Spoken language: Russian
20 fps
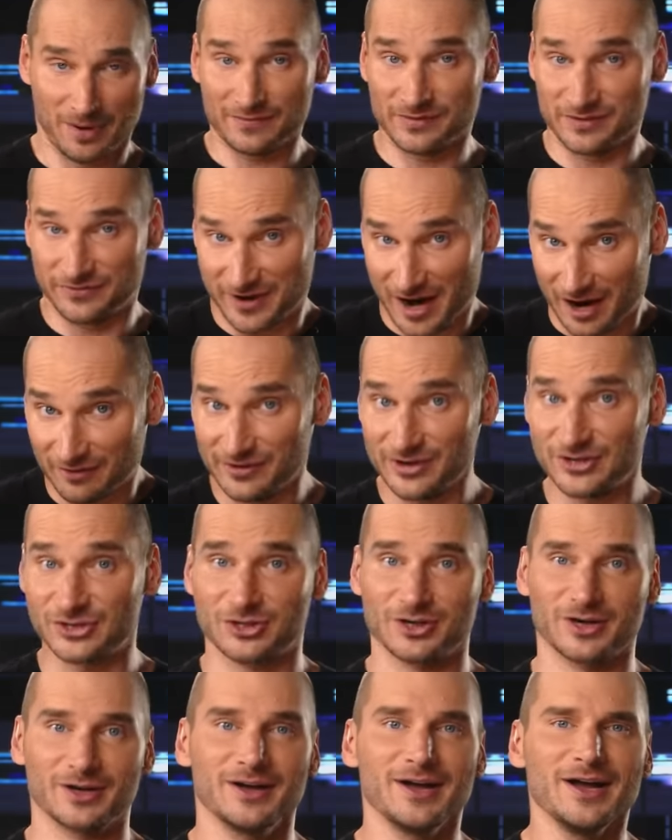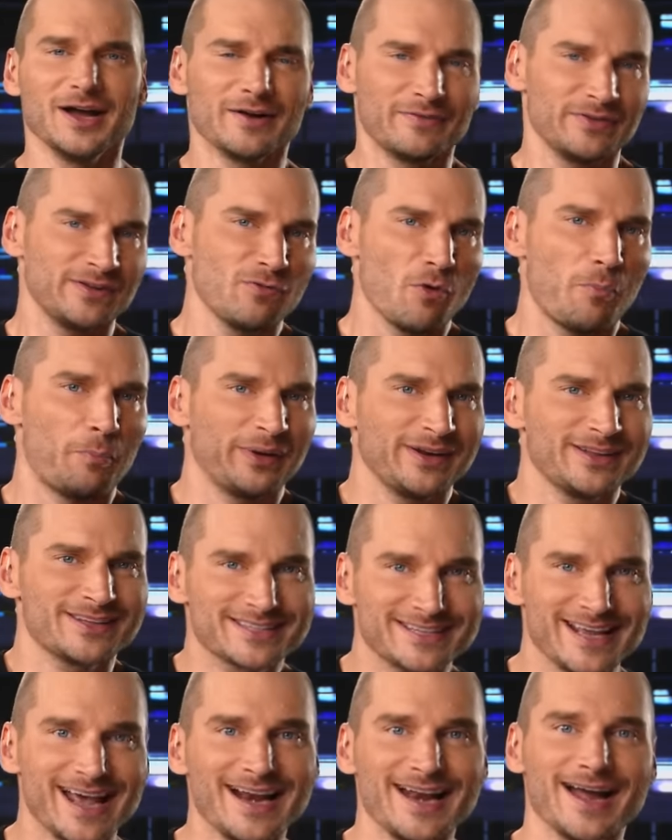правда в кавычках. В его
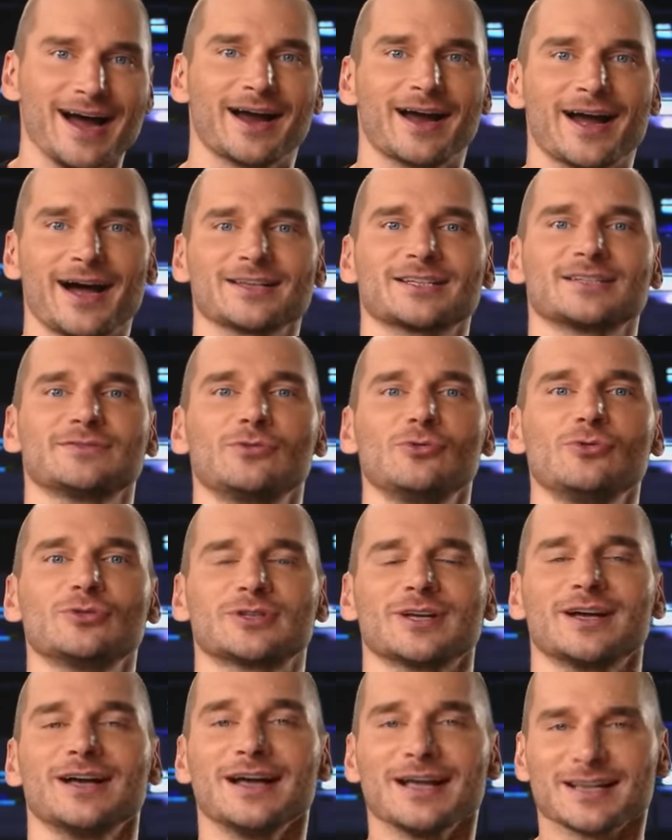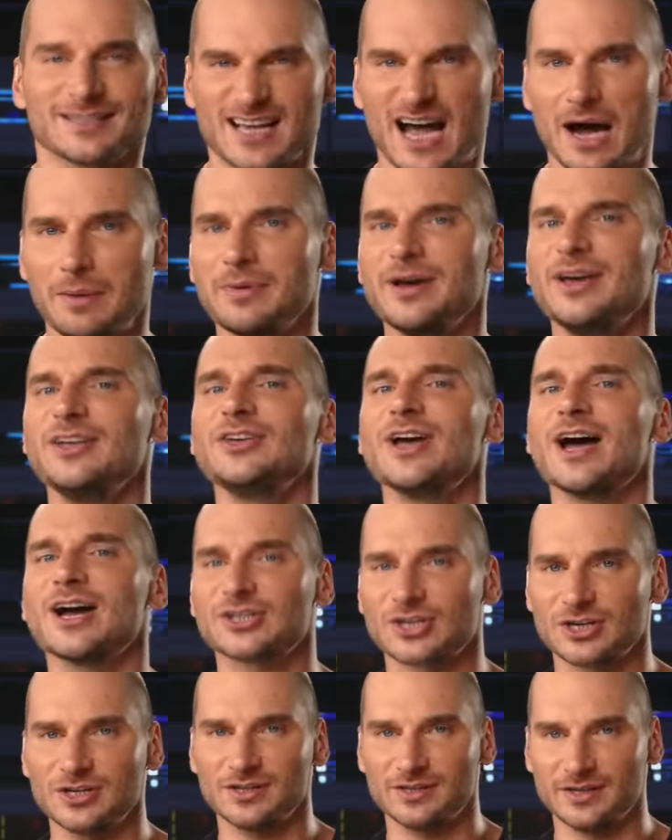прицеле оказываются самые
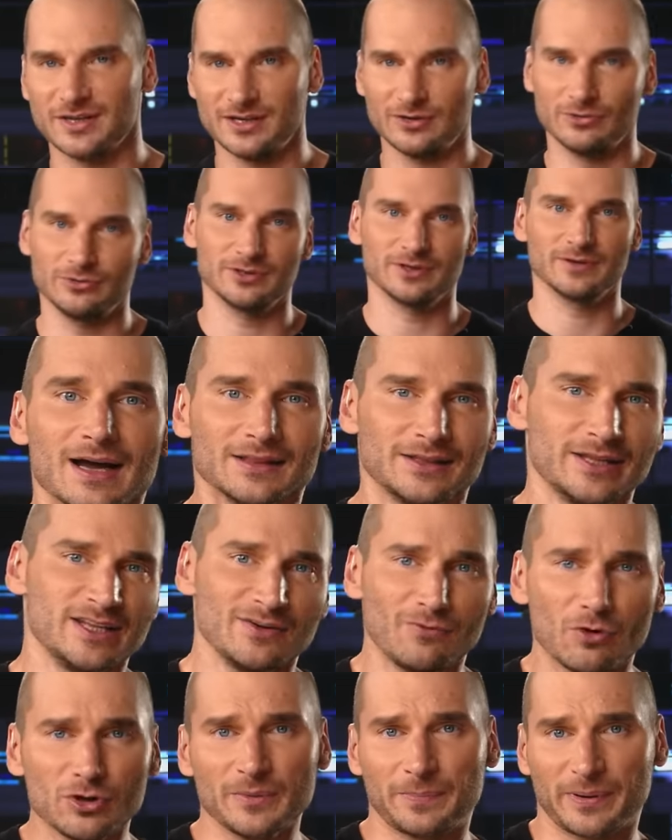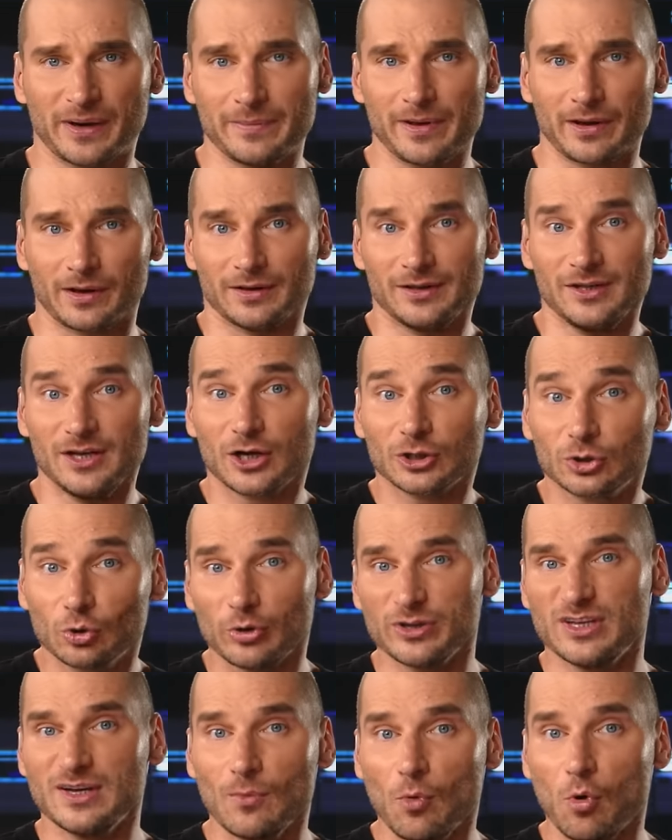неожиданные люди. До него, например,
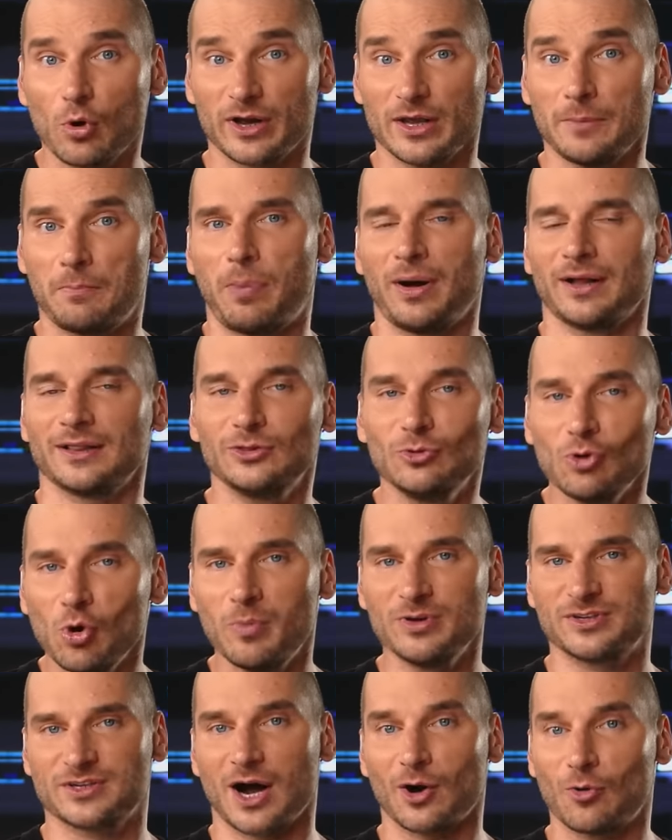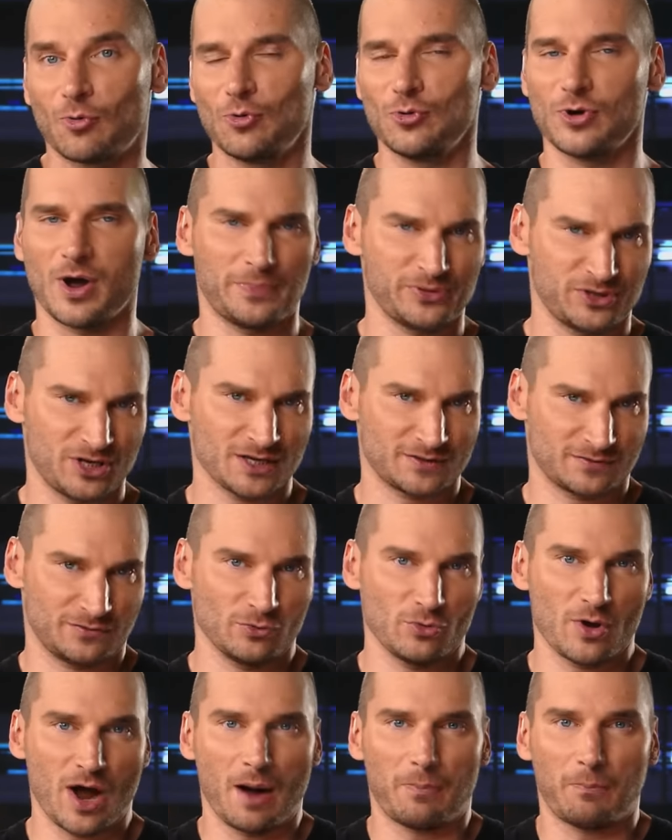никто не мог и подумать, какую
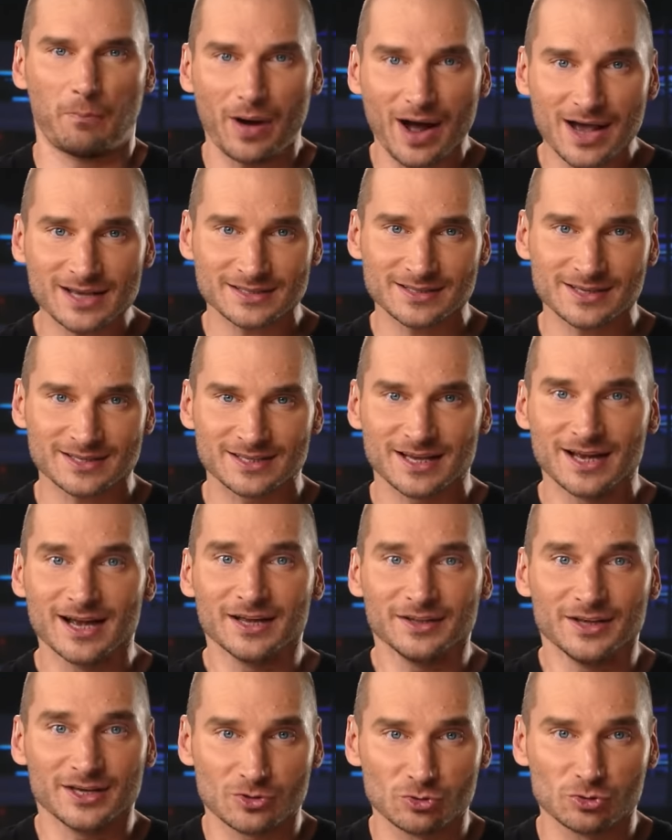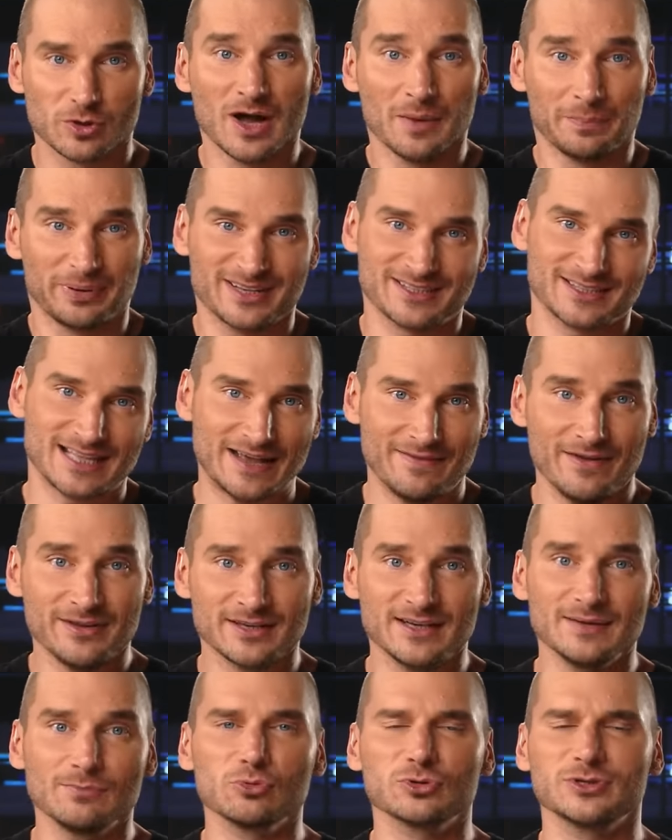общественную опасность несут
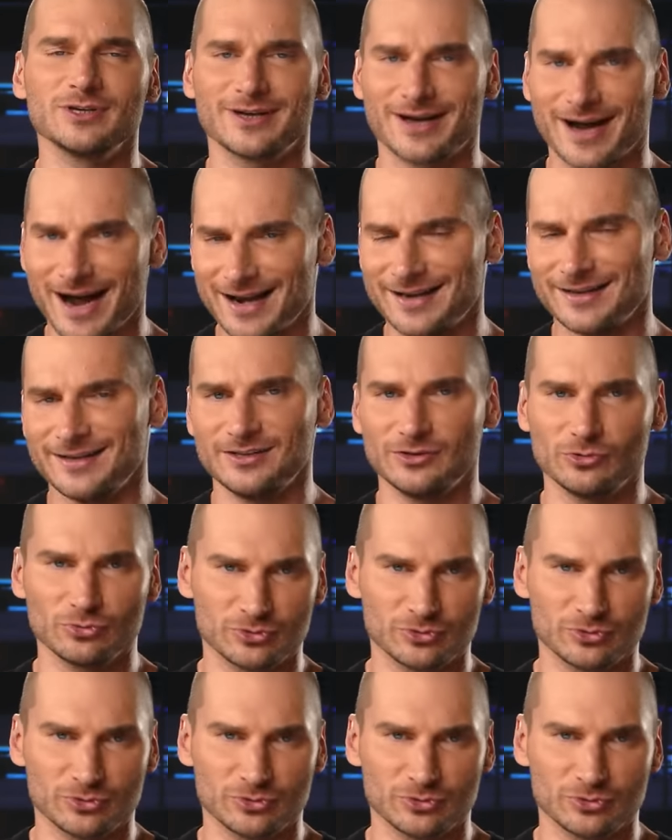представители музыкальной